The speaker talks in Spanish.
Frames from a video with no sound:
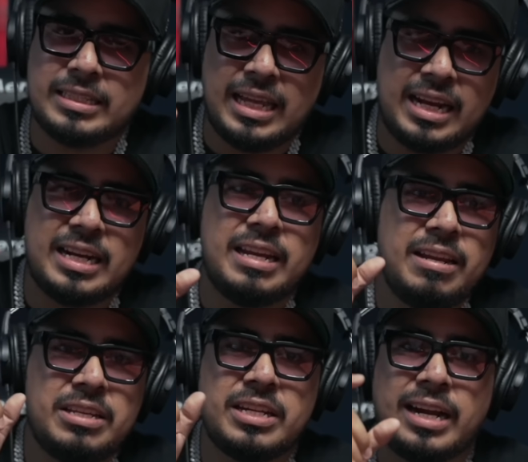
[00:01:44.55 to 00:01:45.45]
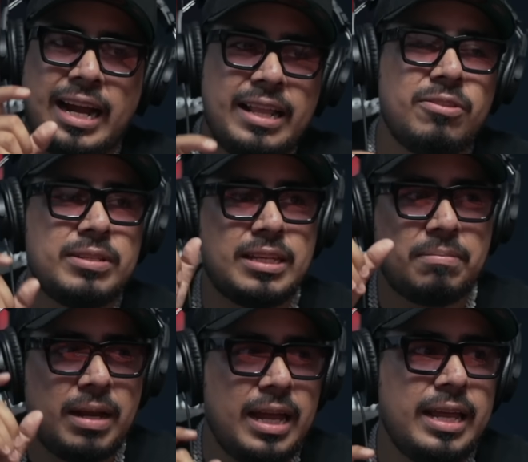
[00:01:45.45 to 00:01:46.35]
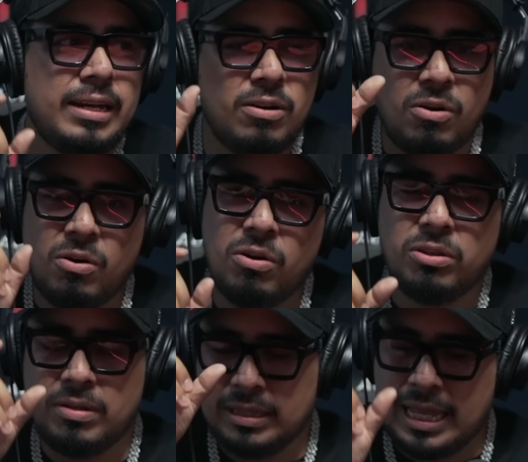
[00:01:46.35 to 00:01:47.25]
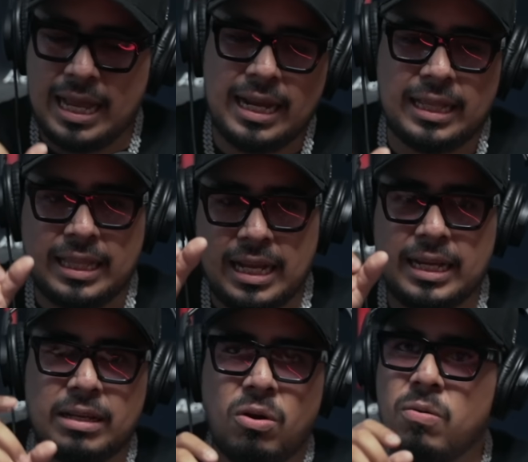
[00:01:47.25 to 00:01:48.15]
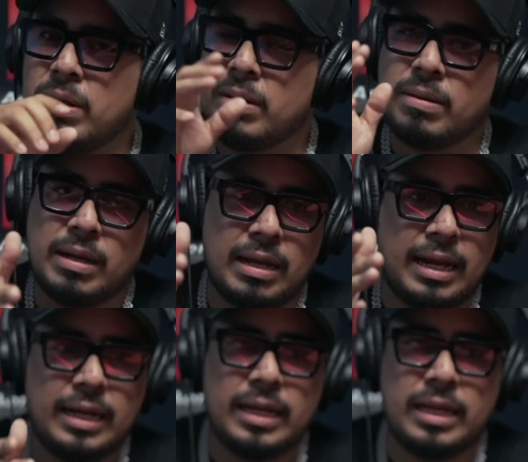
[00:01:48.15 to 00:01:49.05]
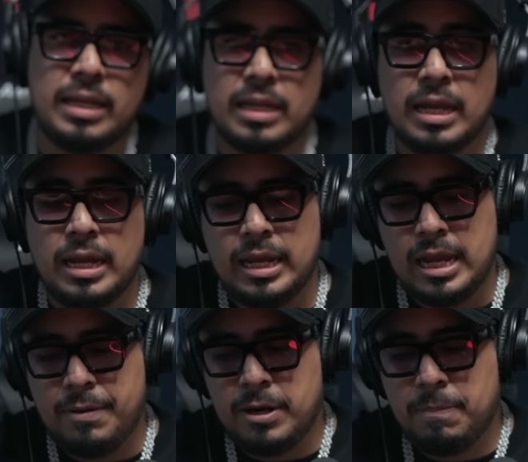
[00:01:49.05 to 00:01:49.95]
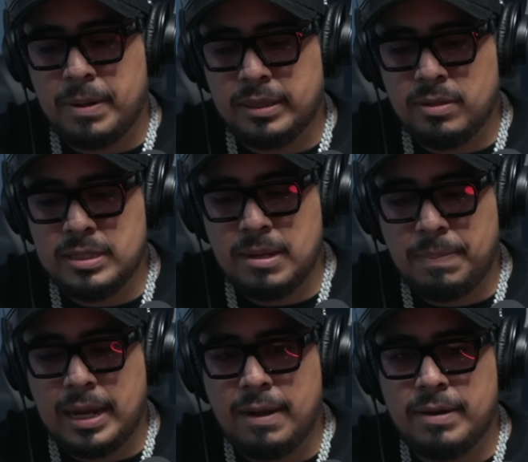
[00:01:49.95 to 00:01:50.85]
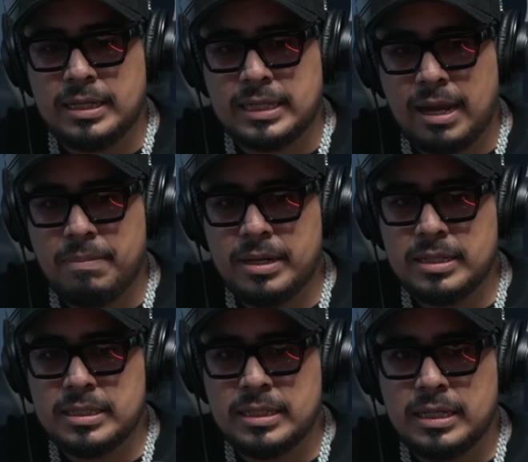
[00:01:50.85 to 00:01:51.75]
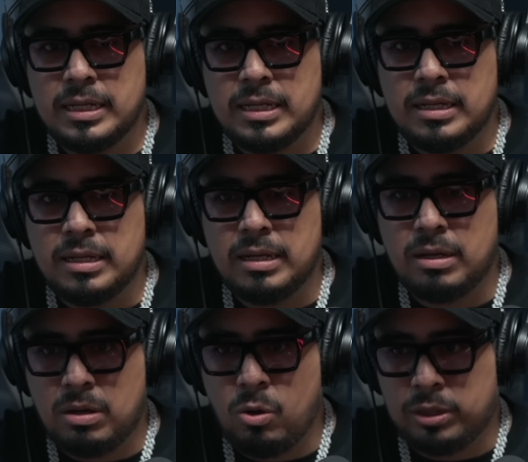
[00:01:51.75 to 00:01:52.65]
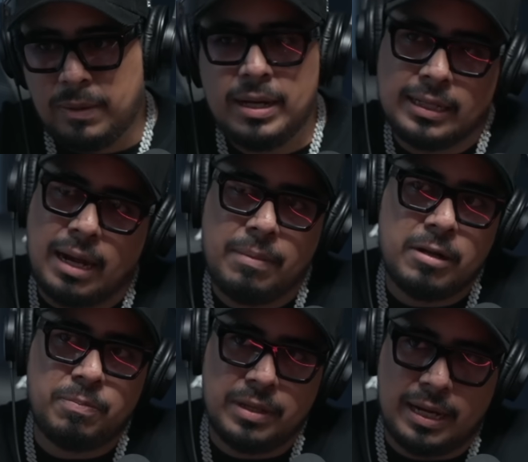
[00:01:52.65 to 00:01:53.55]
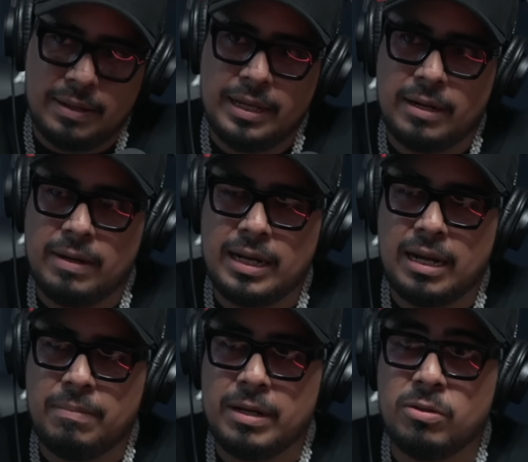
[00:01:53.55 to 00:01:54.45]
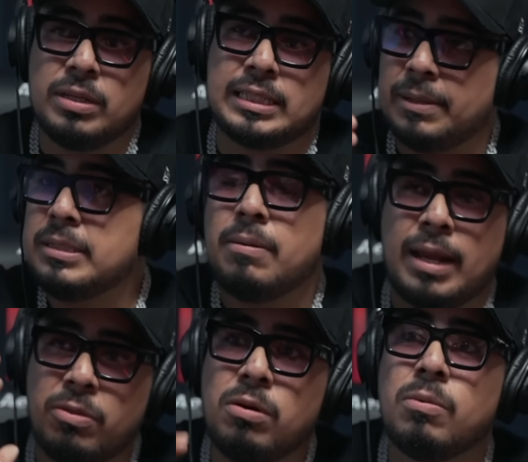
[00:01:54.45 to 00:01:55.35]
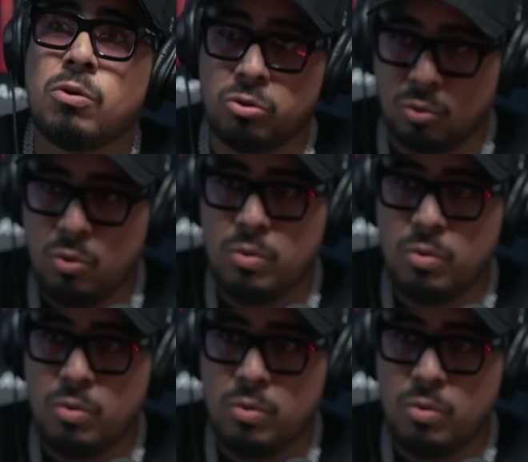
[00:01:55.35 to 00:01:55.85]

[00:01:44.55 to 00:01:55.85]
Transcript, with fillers: estar ahí checando esta madre, lo otro, taca, No, güey, que encaje aquí. Y había unas partes donde se apagaban las cámaras. Eh, cortaban las cámaras, pues dejaban de grabar las cámaras donde estabas hablando a lo mejor tú,